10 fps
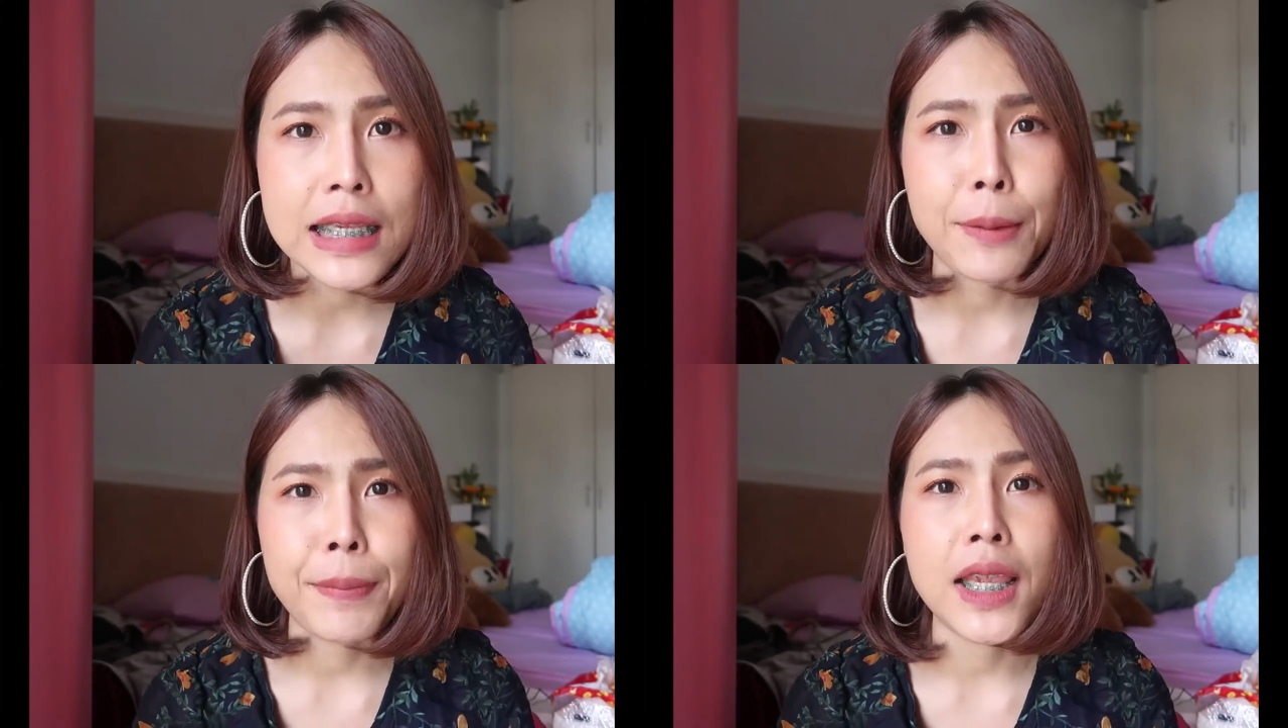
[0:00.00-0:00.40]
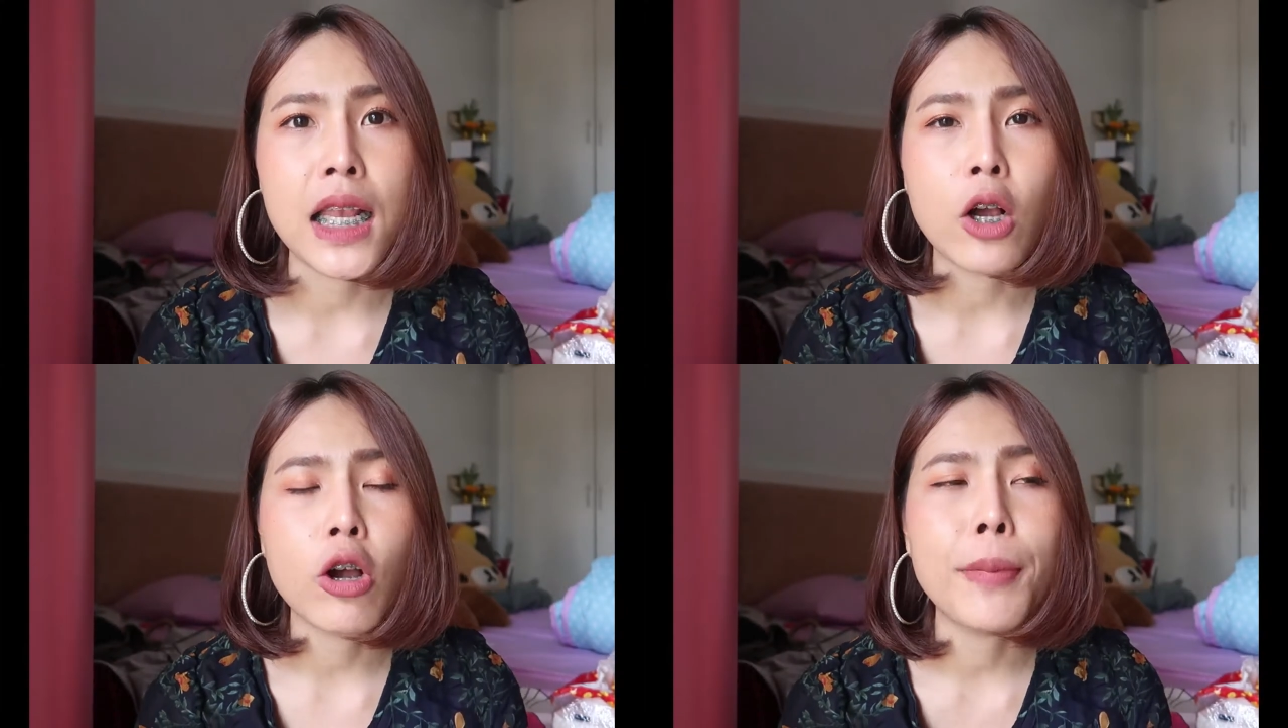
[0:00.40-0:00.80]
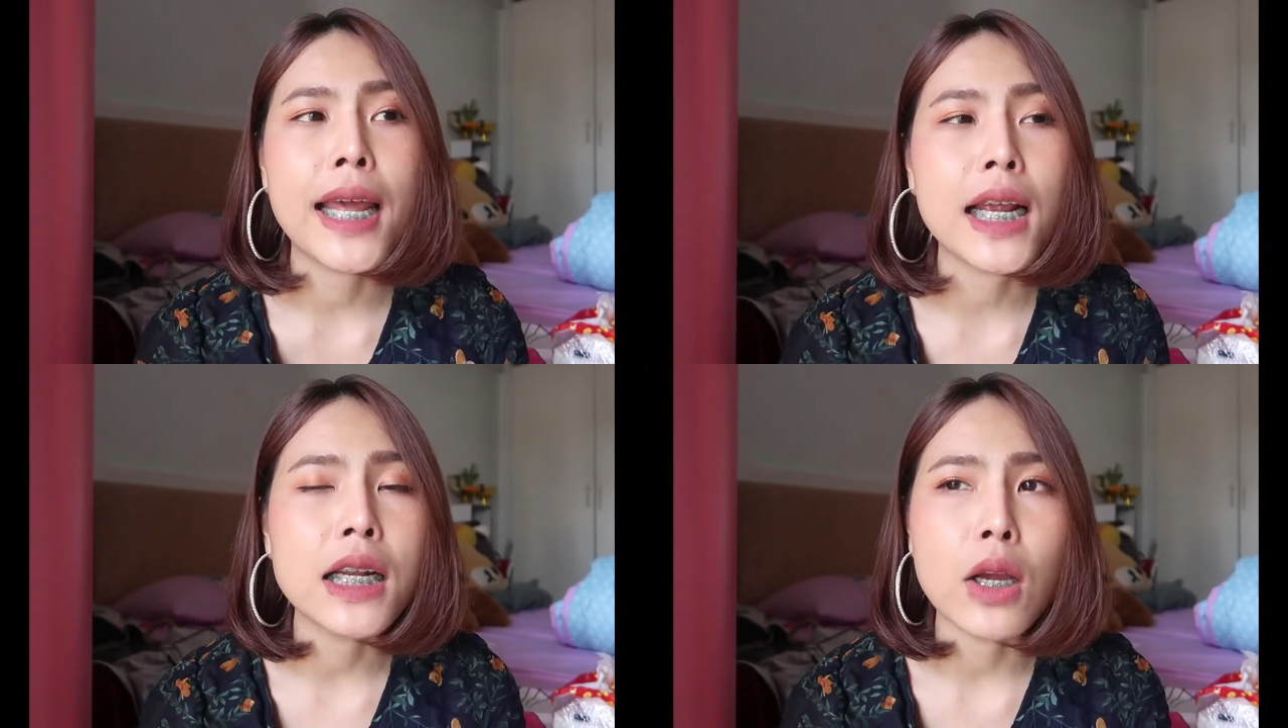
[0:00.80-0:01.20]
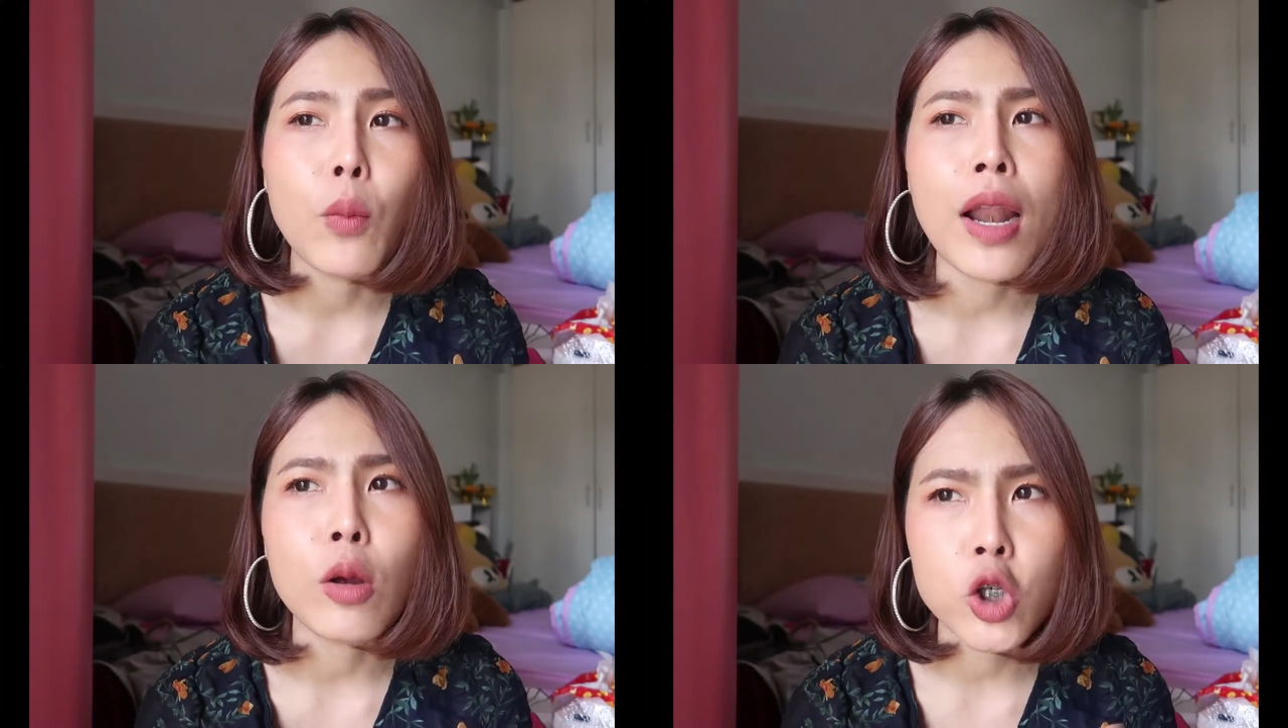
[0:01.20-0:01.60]
4ปีแล้วก็มานั่งนึก
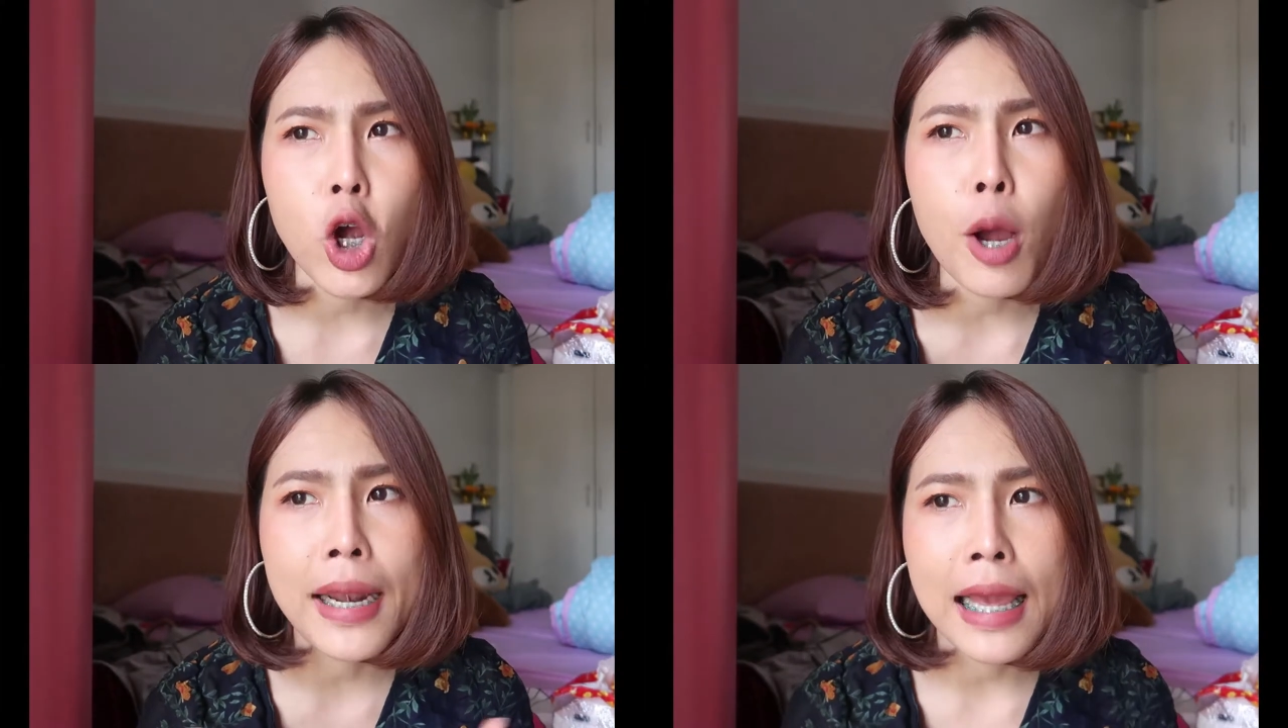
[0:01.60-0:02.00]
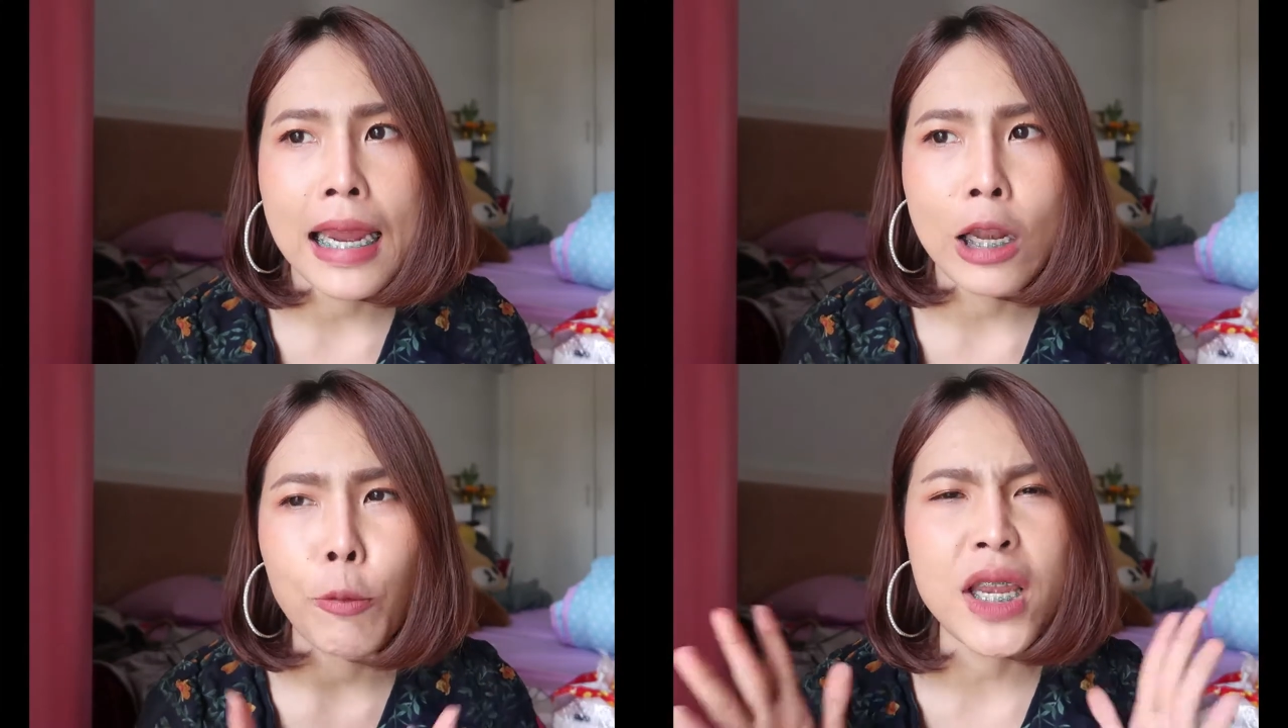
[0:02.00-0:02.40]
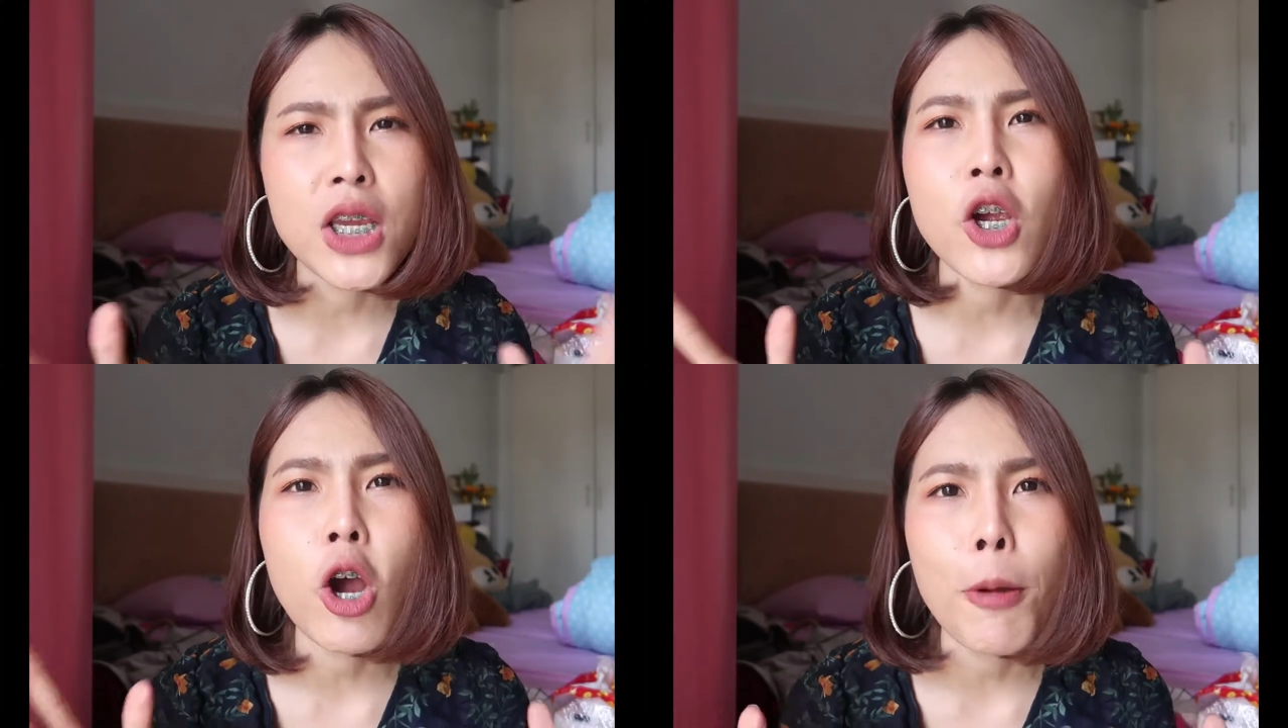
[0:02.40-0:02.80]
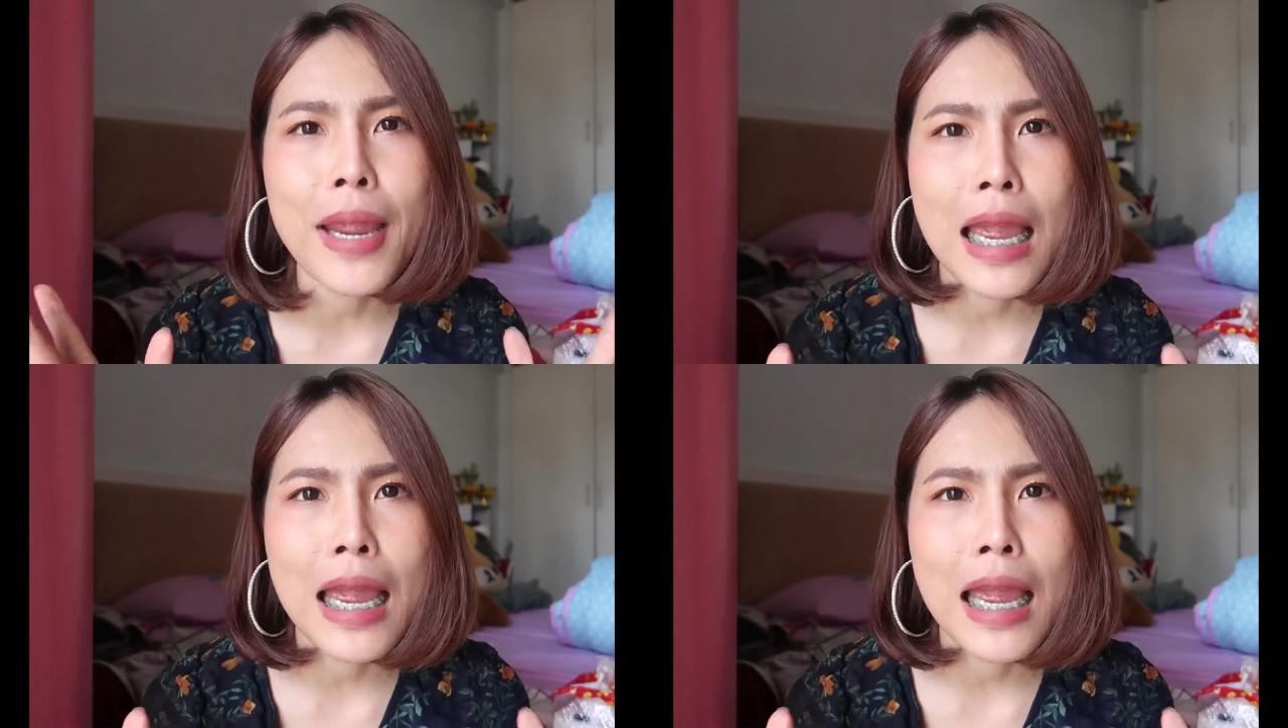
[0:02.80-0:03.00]
ว่าเราชอบอะไรเราไม่ได้ชอบ